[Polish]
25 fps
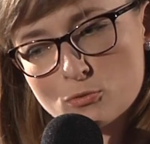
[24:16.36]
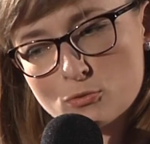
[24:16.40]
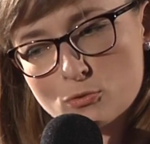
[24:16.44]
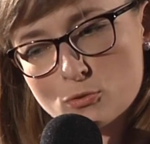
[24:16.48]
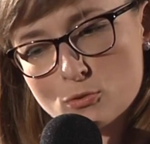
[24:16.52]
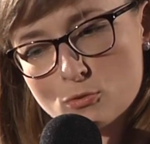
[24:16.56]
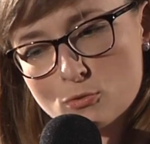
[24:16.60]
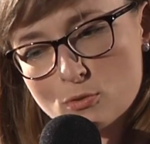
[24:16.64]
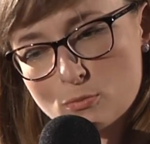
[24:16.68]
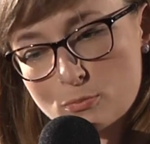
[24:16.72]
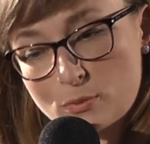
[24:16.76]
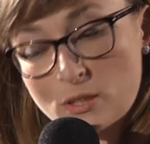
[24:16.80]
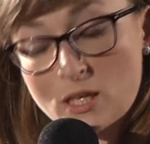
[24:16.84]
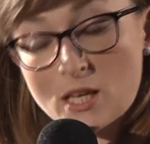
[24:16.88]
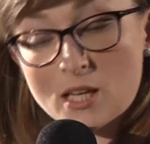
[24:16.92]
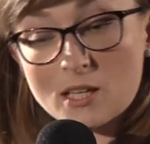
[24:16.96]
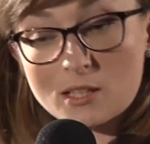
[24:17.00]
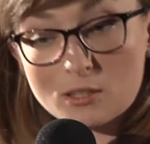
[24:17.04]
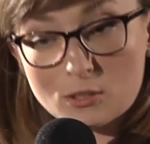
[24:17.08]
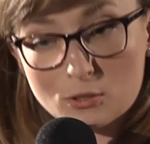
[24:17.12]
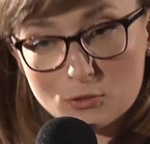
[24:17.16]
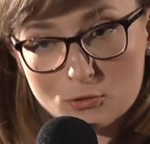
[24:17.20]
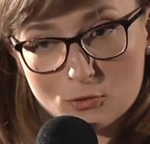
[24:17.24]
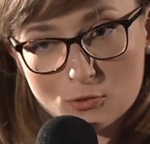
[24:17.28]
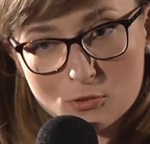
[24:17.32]
mówią
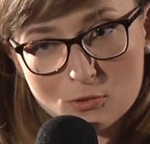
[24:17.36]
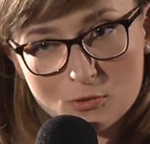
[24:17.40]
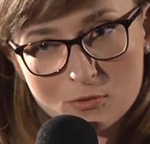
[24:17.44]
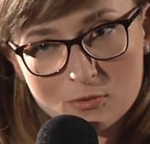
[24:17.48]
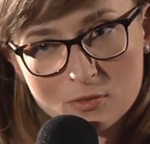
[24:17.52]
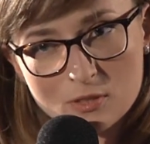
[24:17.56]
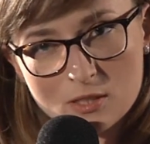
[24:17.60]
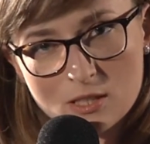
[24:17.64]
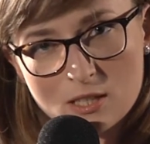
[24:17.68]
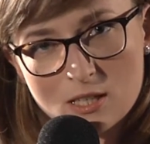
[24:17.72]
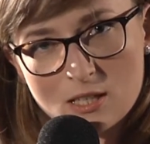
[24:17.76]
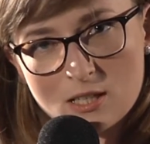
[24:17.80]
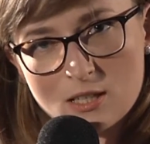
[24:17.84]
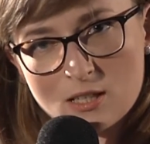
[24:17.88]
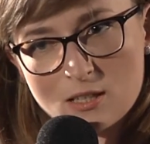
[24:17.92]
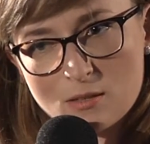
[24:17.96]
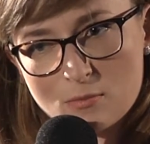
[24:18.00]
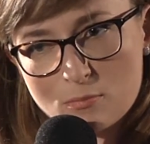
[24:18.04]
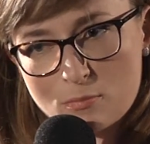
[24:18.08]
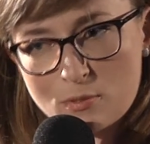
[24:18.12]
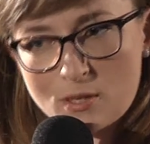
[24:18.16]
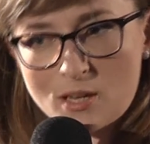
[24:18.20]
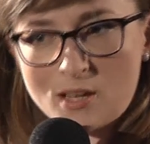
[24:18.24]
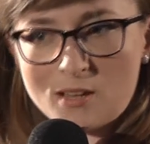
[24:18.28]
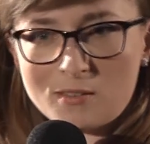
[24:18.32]
piękno,
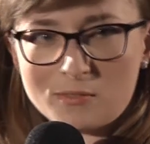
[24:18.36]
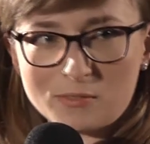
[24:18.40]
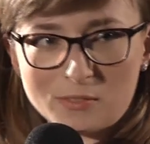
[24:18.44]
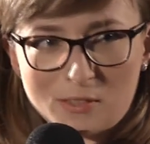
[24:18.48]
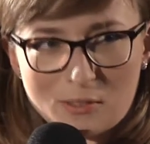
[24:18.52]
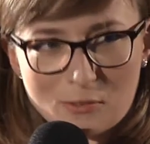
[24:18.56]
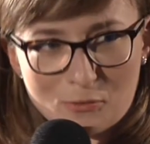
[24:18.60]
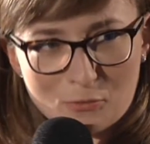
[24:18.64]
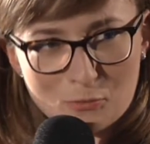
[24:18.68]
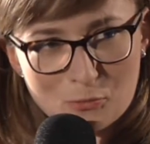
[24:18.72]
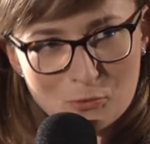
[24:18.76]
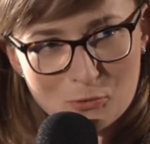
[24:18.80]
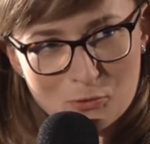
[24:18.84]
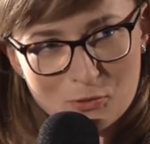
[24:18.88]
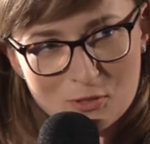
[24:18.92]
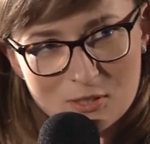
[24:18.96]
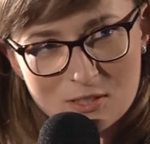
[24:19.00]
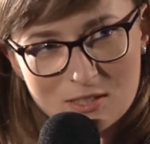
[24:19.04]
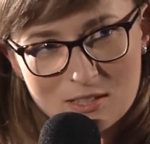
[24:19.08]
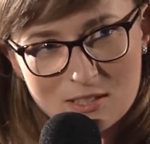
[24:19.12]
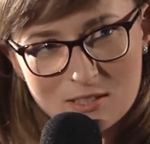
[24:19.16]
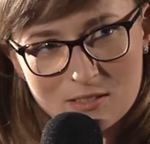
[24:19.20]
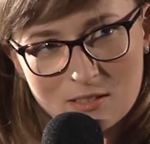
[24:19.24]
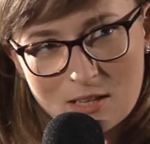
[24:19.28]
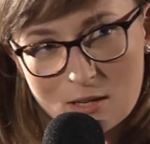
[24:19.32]
prawda w
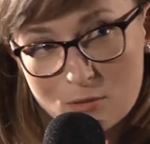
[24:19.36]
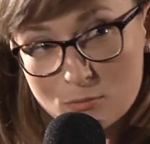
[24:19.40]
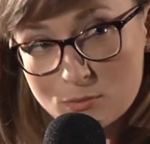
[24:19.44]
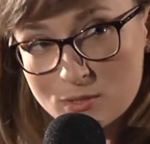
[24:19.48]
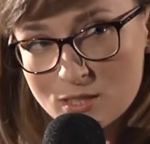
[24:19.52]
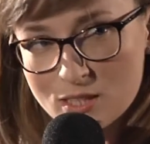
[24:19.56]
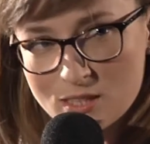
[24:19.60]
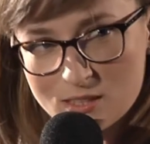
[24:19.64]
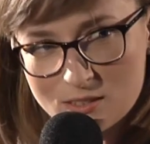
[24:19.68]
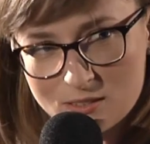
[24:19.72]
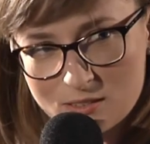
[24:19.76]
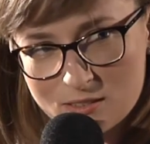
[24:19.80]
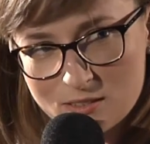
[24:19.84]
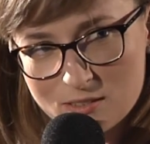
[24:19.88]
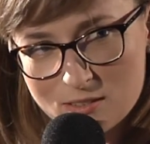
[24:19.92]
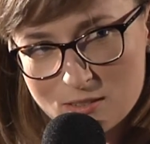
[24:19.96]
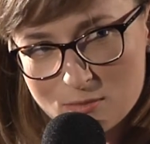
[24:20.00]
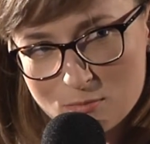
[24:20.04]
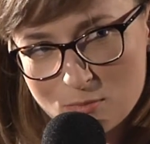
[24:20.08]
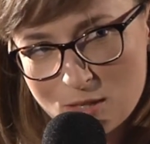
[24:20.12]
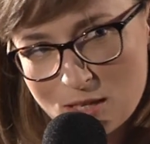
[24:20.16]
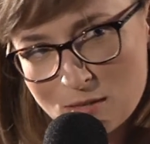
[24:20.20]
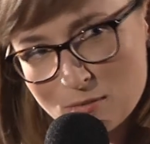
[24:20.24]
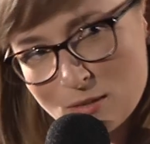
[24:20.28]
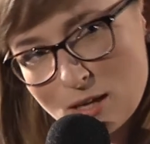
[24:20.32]
muzyce,
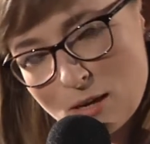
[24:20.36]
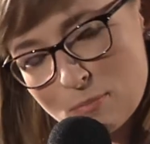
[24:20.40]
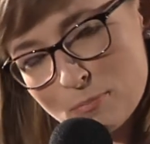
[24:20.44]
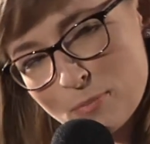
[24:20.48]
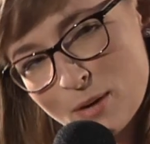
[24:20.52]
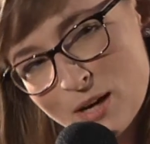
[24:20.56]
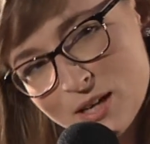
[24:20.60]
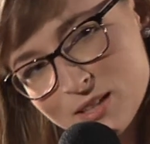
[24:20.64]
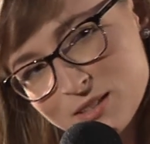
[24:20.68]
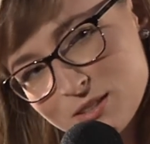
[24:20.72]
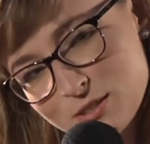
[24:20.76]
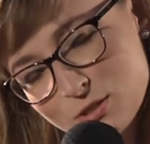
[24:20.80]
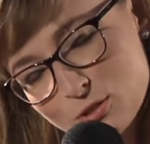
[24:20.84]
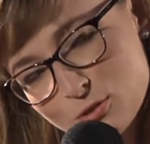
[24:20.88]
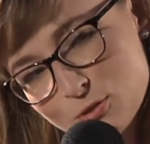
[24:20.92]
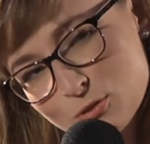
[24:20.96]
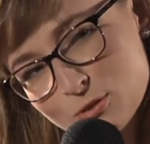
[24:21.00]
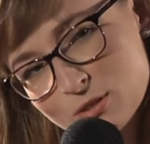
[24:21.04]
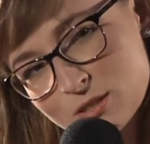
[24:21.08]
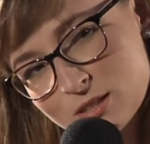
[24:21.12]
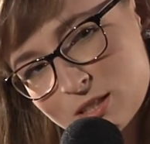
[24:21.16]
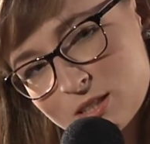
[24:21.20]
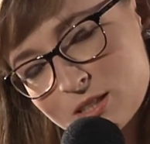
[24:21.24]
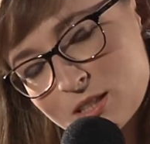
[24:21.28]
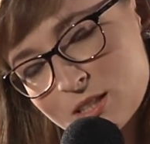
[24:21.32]
autentyzm. A, a pani,
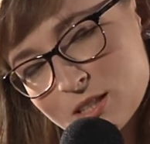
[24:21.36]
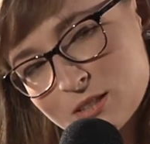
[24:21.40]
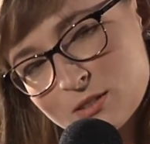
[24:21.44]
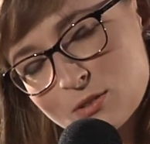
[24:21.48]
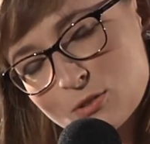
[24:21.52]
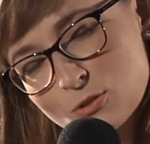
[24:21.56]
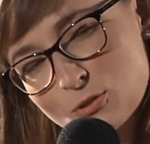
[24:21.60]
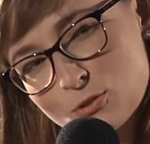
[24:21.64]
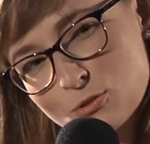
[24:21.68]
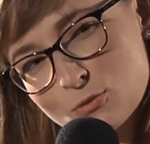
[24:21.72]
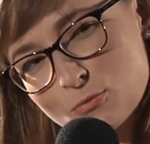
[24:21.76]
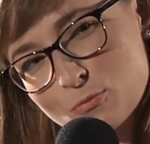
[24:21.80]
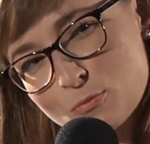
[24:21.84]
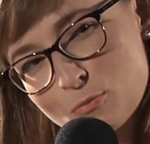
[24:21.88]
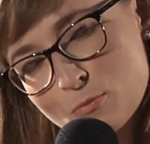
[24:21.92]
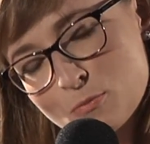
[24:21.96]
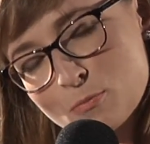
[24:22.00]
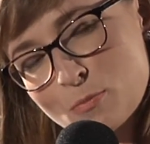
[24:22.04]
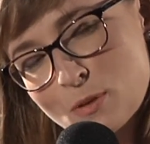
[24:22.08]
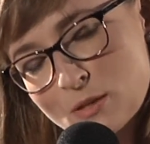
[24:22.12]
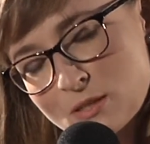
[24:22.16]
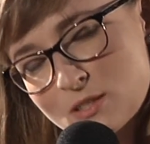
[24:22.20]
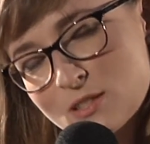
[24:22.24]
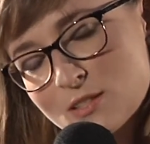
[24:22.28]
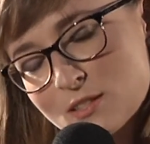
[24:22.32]
czy kiedyś
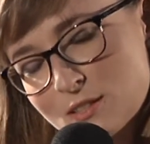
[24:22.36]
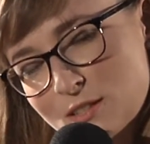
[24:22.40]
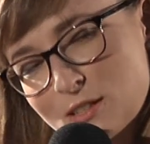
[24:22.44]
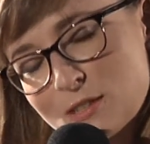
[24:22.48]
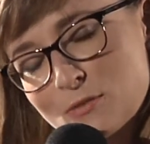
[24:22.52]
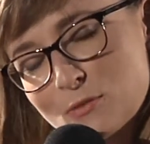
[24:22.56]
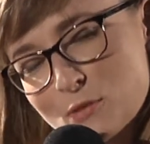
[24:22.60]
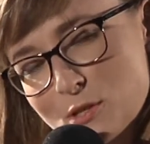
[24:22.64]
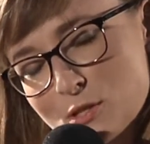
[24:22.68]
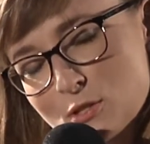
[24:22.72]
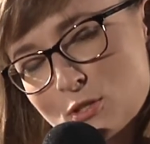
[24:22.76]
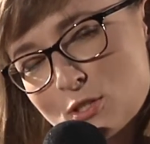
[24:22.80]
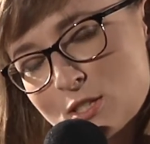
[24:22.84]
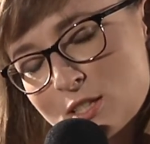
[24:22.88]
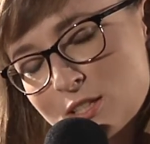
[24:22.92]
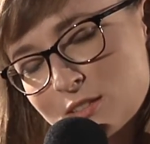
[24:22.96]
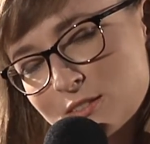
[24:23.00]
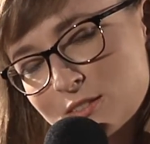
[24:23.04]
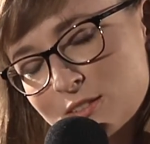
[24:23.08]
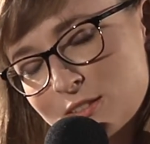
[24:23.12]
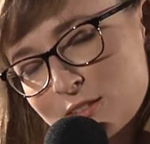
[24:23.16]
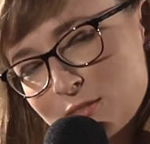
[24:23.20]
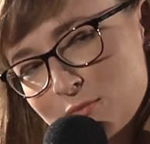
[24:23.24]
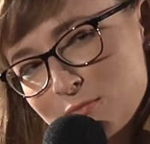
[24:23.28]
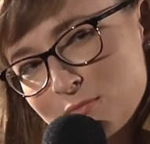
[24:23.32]
pani zastanawiała się
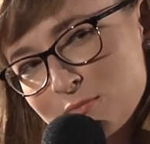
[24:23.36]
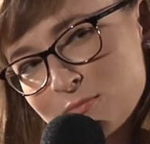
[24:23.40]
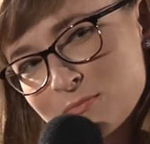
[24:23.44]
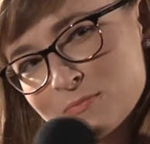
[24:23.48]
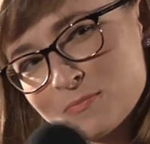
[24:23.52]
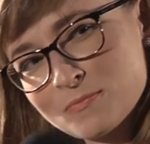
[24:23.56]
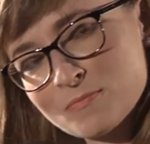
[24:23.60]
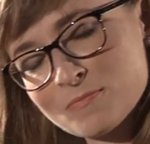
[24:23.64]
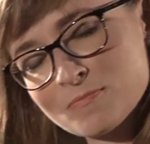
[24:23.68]
nad tym?